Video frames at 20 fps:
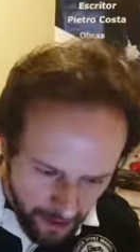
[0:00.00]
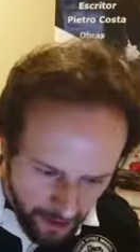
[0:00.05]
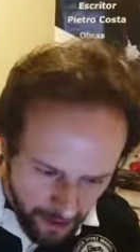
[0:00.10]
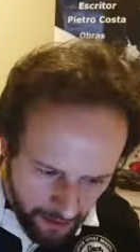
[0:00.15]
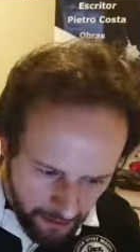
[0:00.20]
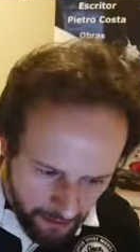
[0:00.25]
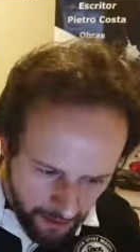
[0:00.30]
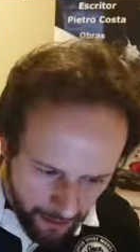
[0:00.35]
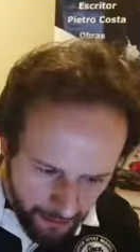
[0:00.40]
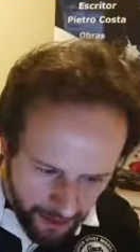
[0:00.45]

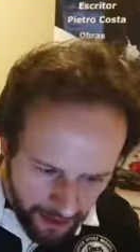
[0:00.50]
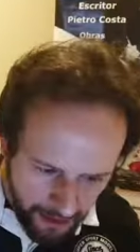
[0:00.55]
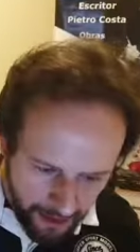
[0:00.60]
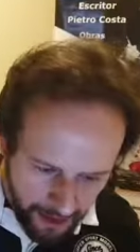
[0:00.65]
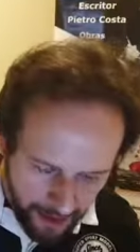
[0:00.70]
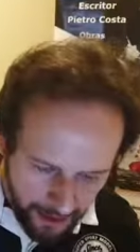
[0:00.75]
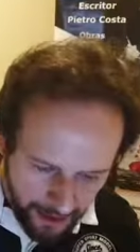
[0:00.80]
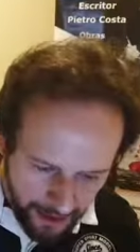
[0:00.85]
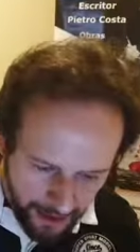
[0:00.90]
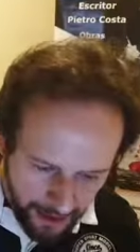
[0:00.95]
vamos
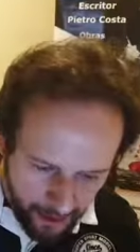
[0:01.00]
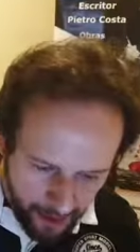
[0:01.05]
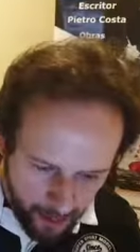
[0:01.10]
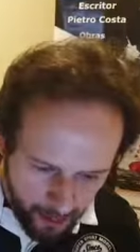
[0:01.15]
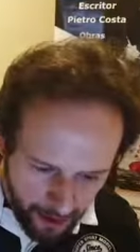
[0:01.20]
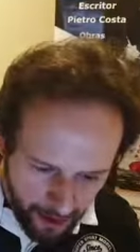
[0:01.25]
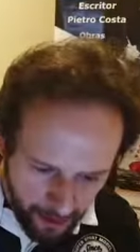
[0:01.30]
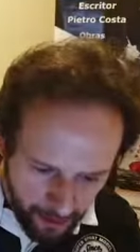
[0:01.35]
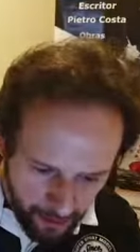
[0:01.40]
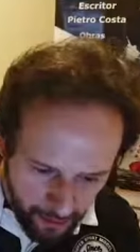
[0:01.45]
entrando aí,
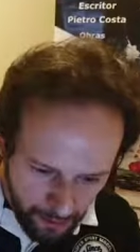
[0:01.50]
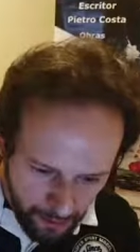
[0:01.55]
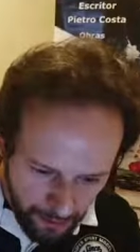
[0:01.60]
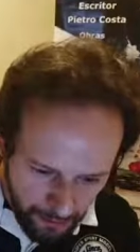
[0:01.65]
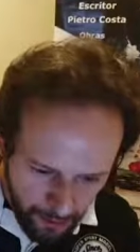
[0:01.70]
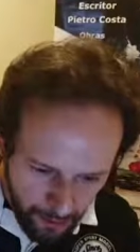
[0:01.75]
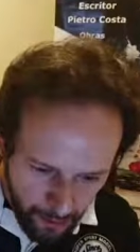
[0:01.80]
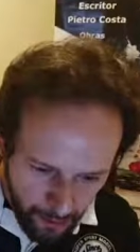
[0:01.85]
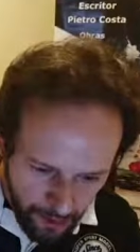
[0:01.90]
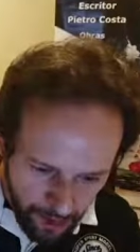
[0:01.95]
trocando
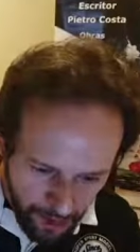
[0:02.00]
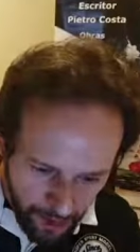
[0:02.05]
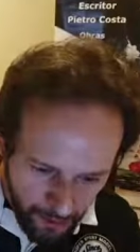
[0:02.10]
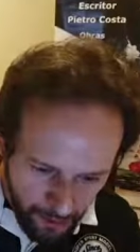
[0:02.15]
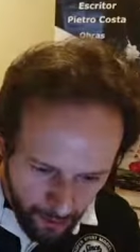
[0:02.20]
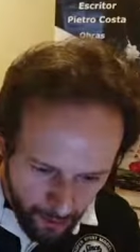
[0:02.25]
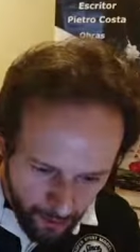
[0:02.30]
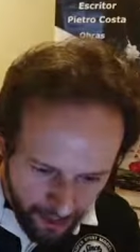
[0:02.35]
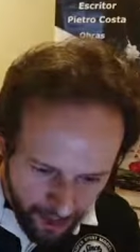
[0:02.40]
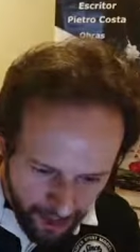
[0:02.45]
figurinhas
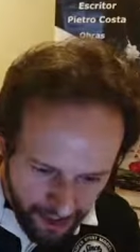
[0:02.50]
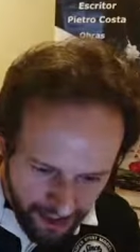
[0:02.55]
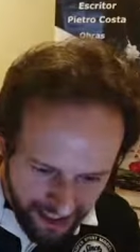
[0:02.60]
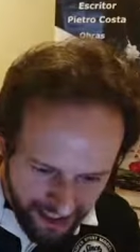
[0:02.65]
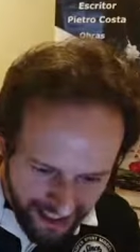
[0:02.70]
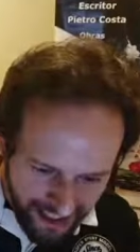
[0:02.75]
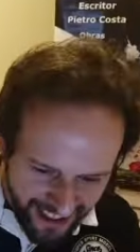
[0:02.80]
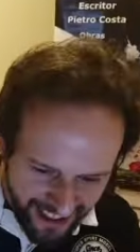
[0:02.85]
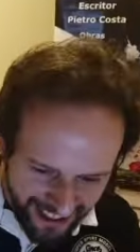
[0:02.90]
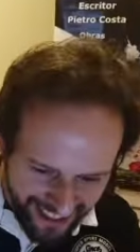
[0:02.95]

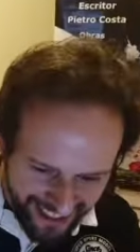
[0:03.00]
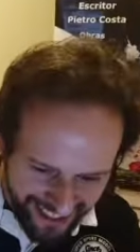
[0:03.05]
poéticas, né?